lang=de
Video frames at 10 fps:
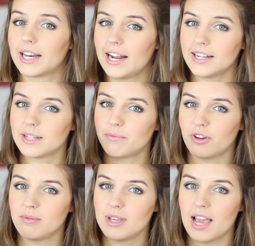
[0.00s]
Kleiner Tipp
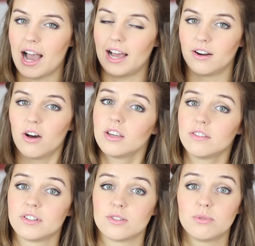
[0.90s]
von mir an euch,
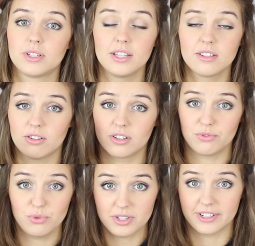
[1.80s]
versucht nicht
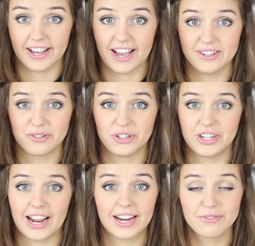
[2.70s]
eure Füße da
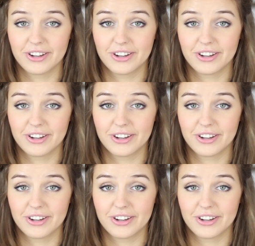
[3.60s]
reinzustecken.